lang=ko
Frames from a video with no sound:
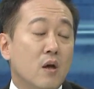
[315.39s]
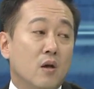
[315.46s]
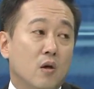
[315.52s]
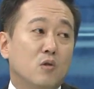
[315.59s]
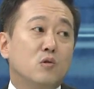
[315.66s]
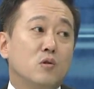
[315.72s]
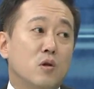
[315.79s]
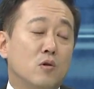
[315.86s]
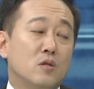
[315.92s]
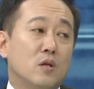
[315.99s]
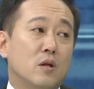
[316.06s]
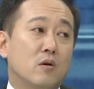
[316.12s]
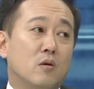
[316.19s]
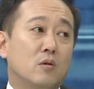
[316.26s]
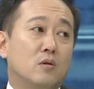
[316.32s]
연준이 언제나
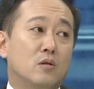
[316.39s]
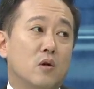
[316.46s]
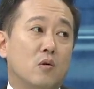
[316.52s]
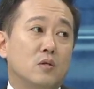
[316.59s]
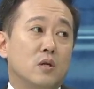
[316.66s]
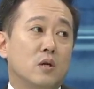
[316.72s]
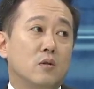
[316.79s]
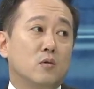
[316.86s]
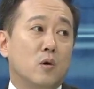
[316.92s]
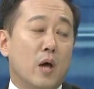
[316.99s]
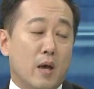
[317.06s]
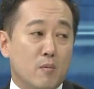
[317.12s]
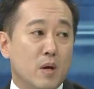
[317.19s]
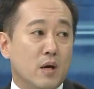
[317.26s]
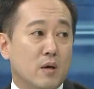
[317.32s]
그렇듯이 어제도
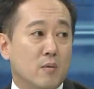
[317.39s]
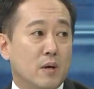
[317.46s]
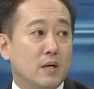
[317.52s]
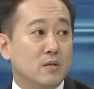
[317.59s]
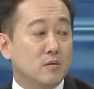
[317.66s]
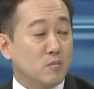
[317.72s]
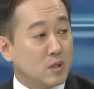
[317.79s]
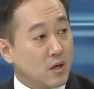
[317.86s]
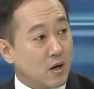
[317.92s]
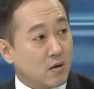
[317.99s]
애매하게 말했습니다.